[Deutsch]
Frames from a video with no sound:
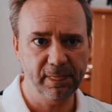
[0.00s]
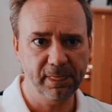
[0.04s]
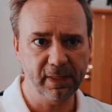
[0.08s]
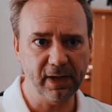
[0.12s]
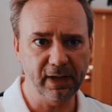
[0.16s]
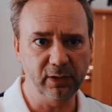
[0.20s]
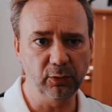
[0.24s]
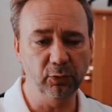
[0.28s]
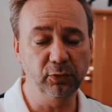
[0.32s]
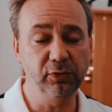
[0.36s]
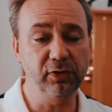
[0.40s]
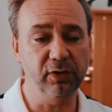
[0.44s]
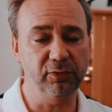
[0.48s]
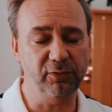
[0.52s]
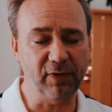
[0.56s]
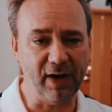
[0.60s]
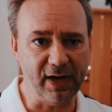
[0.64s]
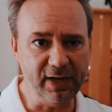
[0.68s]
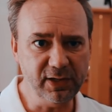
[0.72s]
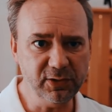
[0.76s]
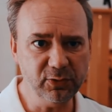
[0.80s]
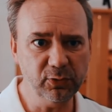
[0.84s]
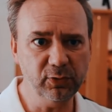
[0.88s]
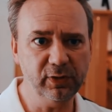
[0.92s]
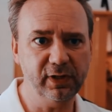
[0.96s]
eine
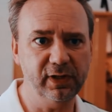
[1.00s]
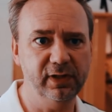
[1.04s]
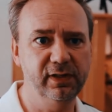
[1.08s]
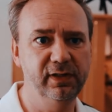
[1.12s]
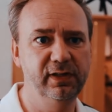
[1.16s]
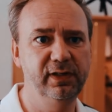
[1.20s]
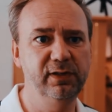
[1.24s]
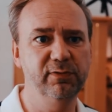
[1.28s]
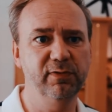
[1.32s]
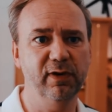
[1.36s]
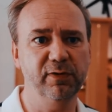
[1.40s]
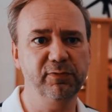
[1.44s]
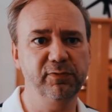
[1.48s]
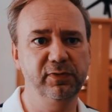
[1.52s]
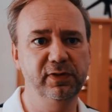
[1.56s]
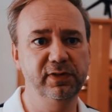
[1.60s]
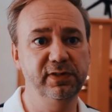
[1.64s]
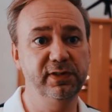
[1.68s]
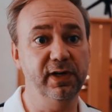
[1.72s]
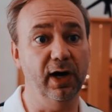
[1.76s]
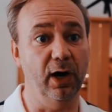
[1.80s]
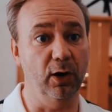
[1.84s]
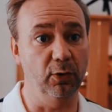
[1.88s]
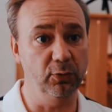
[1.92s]
Unterweisung in die Waffen, die Sie